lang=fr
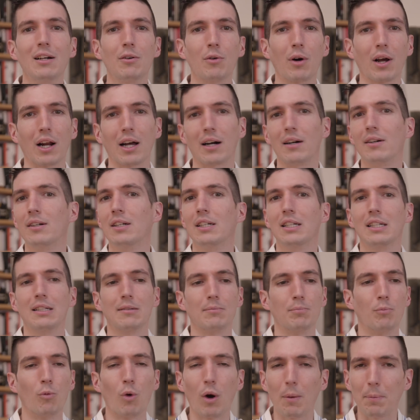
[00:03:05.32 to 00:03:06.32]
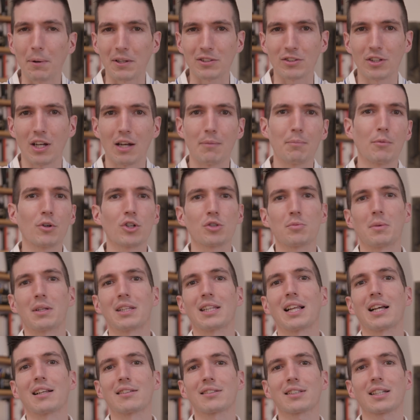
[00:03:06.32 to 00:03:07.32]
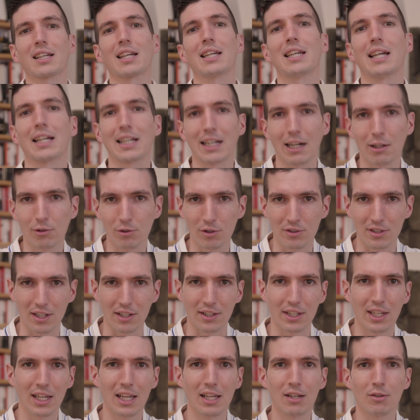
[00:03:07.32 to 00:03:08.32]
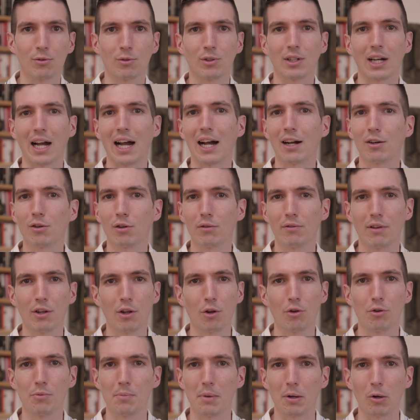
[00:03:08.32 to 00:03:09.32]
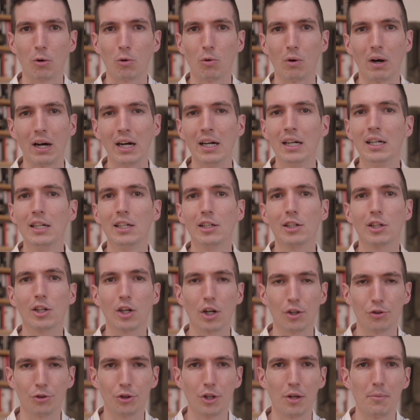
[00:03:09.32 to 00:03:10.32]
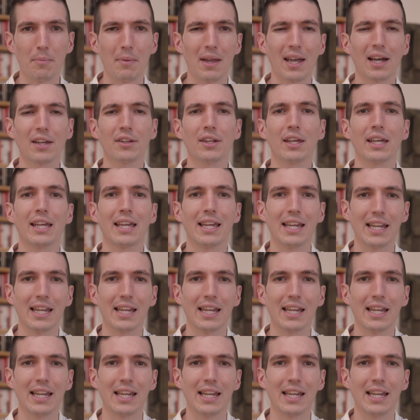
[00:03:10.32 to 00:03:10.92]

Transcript: voilà, moi, personnellement, je m'étais inscrit il y a quelques années. Donc, inconvénient numéro un, code de merde.